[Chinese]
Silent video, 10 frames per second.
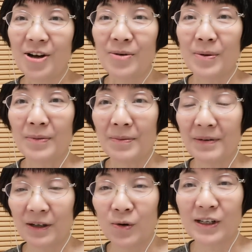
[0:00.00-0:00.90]
我们
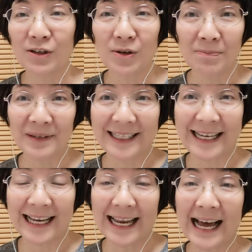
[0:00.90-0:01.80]
比或者说毕
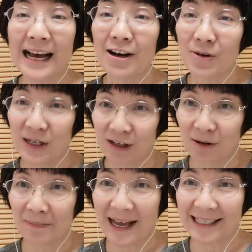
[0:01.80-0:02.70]
业啦，或者
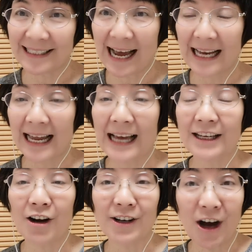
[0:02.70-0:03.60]
说搬家啦，
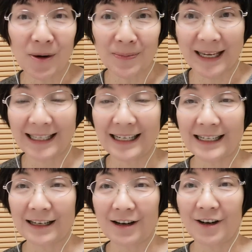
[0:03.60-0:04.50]
要告别的
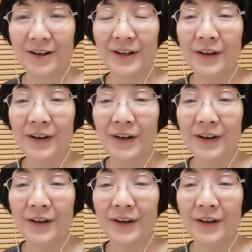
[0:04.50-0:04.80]
时候。”